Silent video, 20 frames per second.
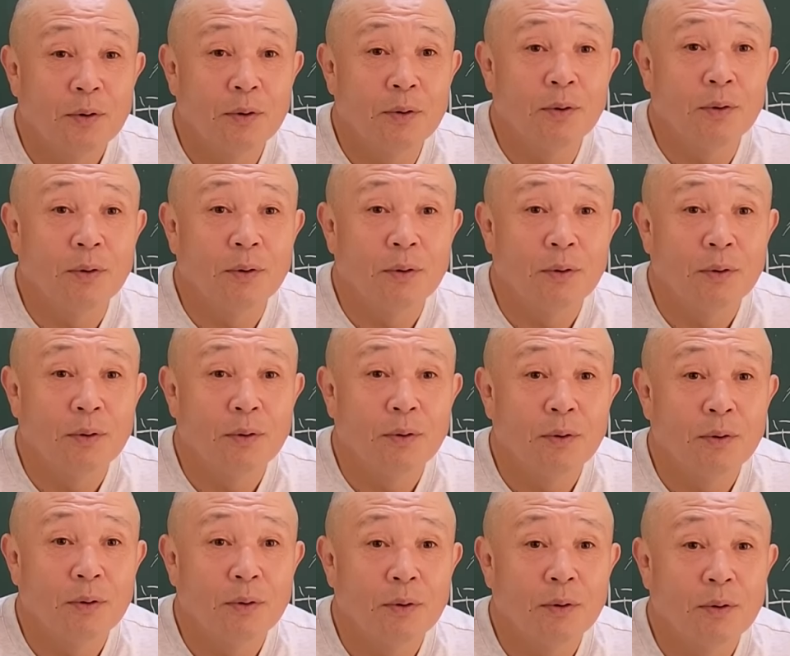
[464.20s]
응.
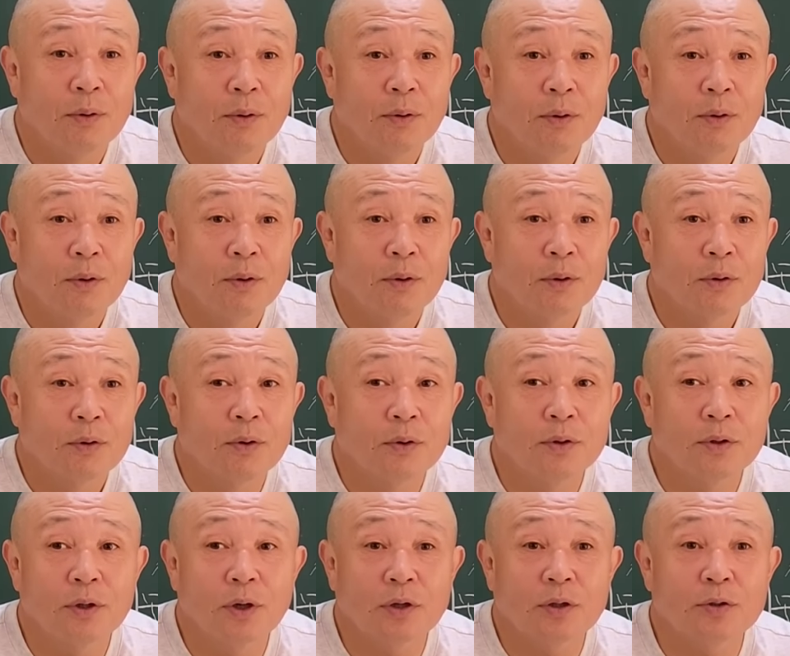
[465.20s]

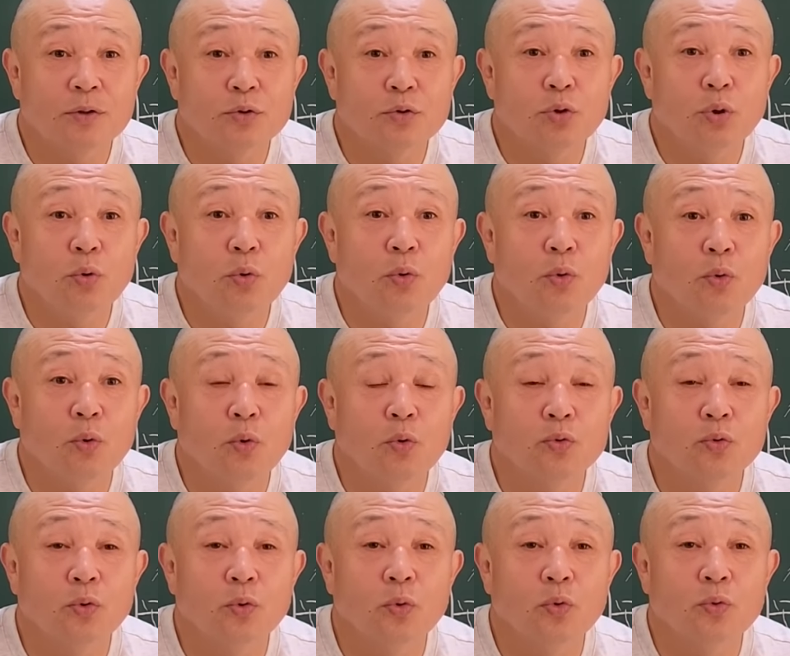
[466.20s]
거기에 그
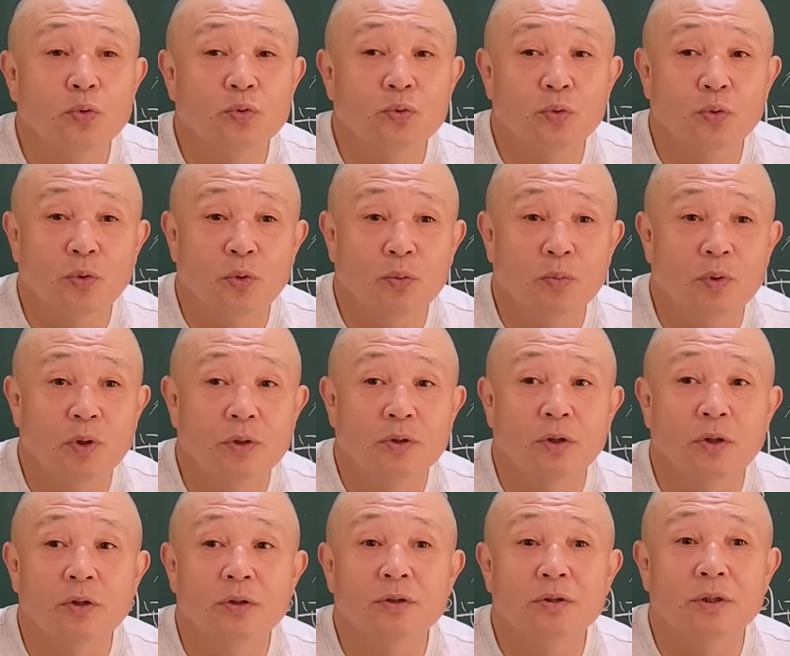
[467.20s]
초고속으로
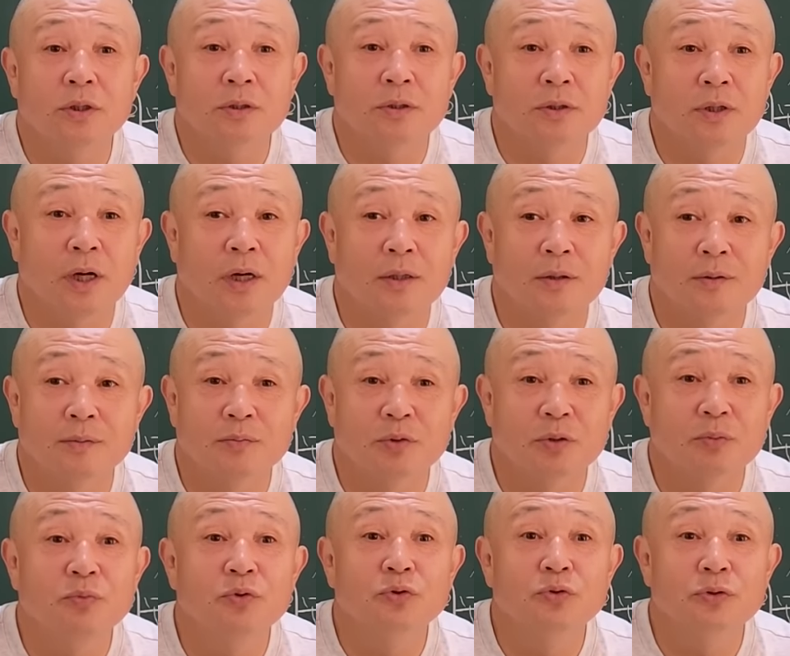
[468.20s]
결제를 하는
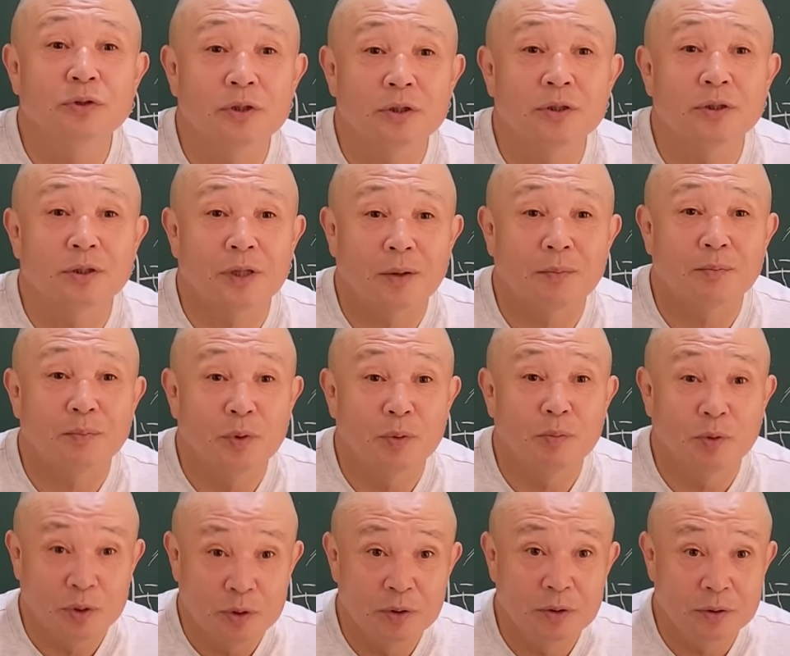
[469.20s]
금융 시스템,
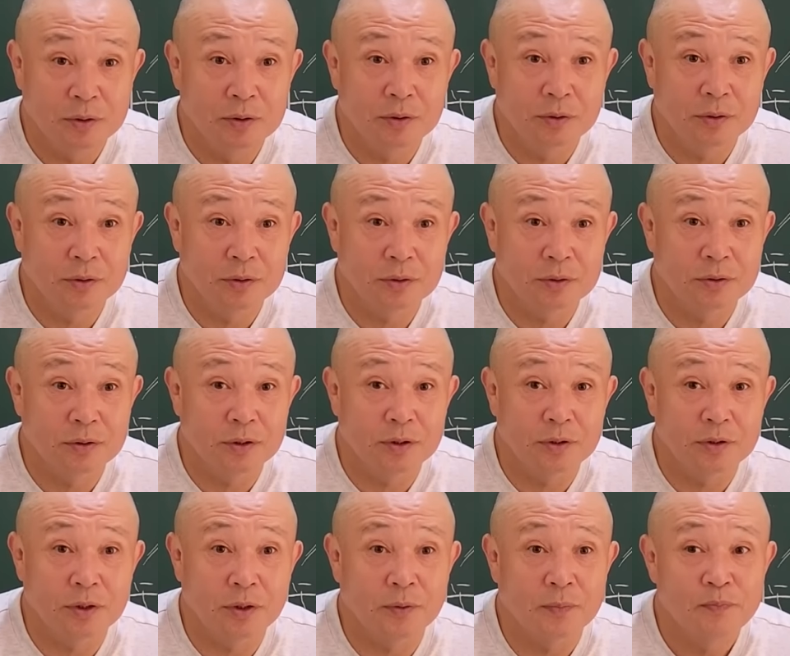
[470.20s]
이런
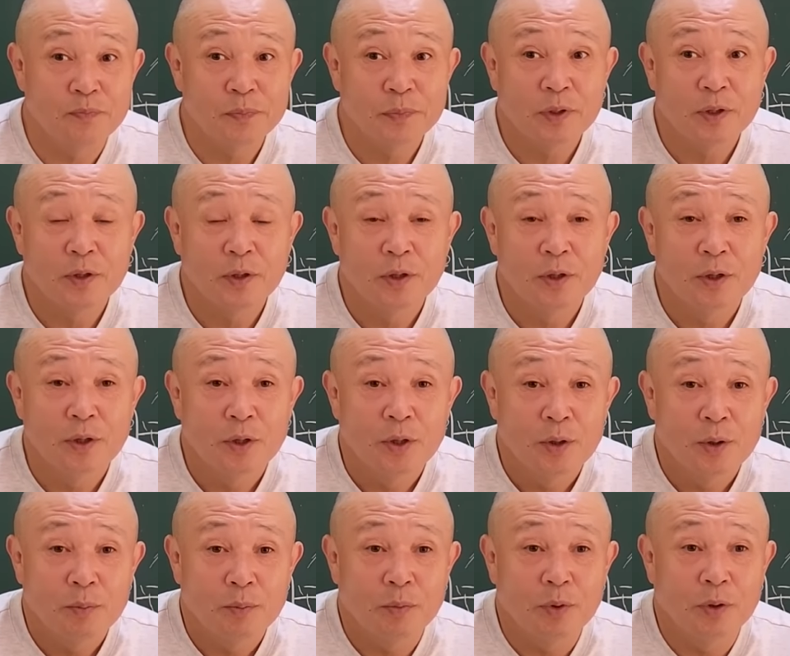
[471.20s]
것들이 이제
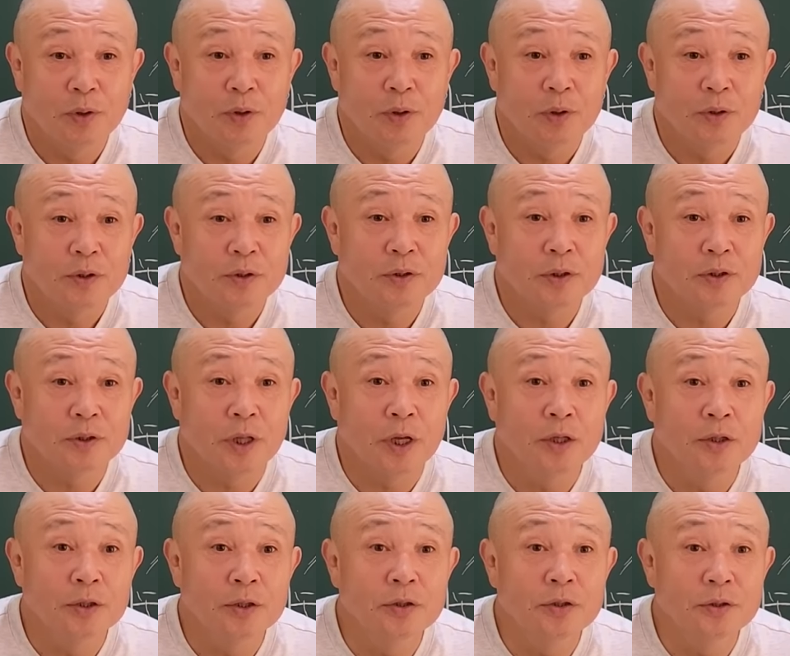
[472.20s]
이제
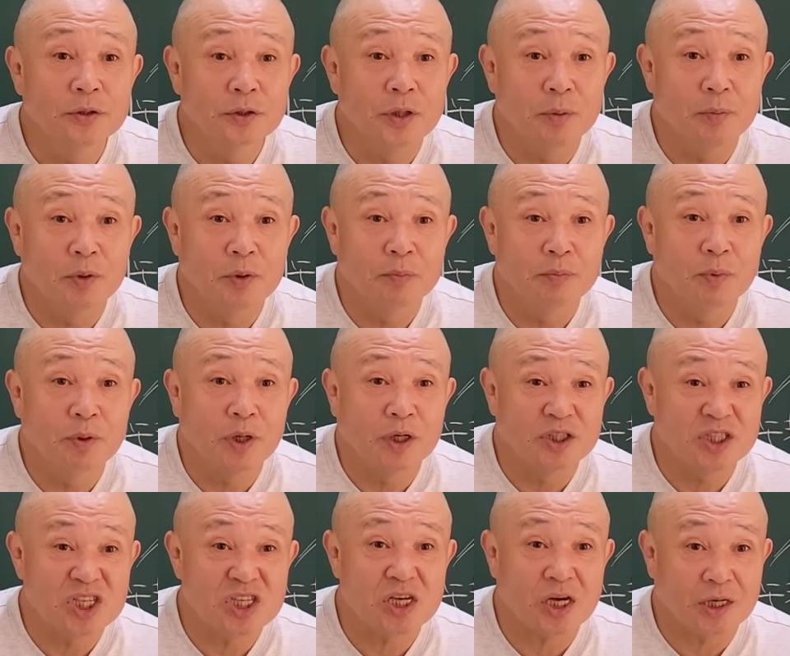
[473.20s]
내년 되면 뭔가
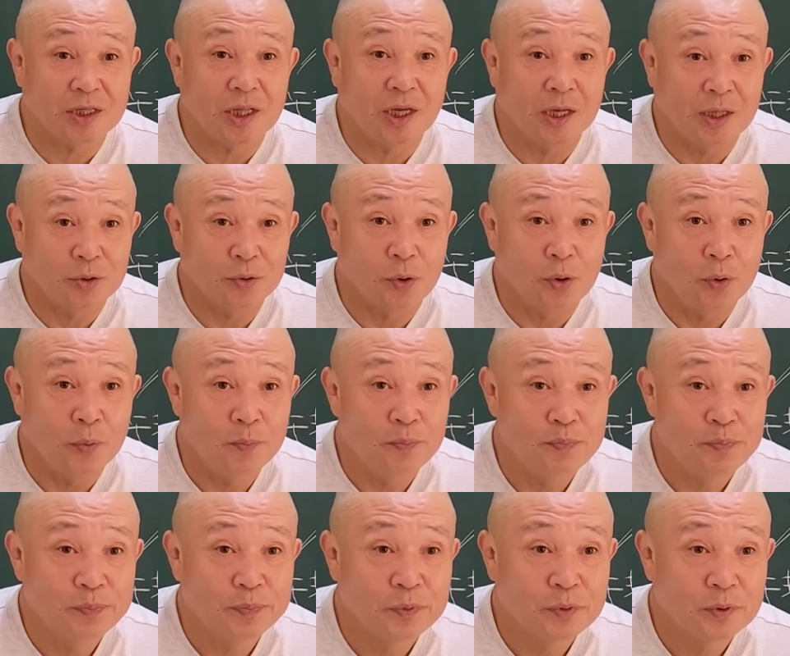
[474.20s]
시작이 되겠죠.
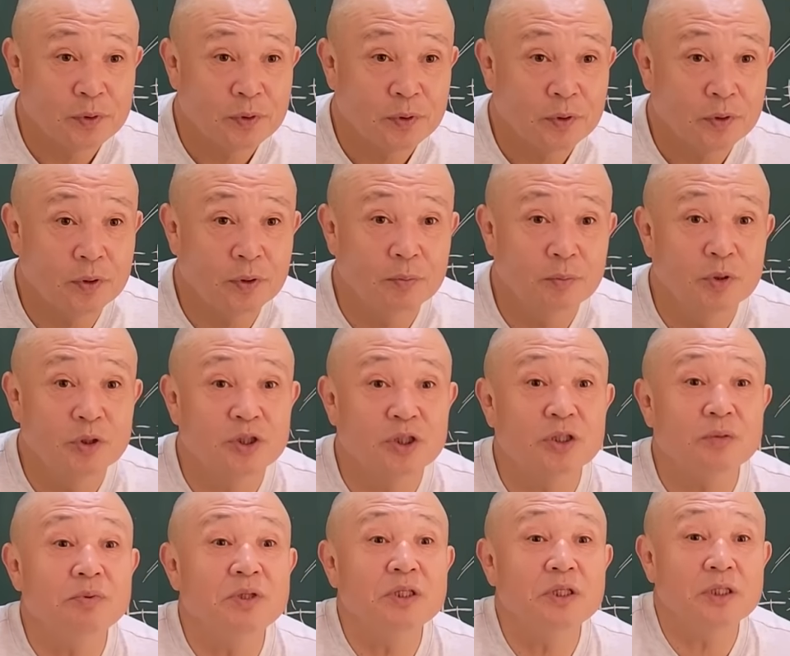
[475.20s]
그건
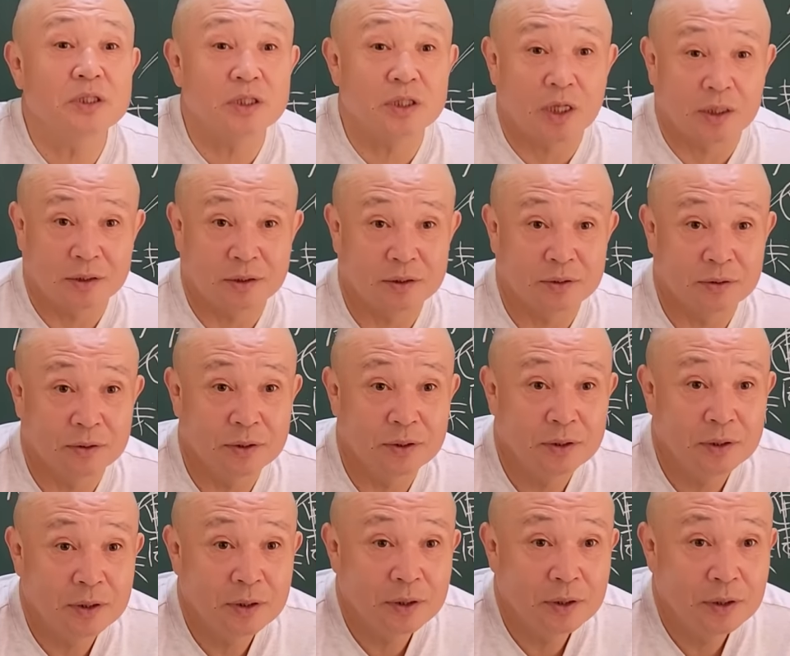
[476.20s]
CBDC 같은 거예요.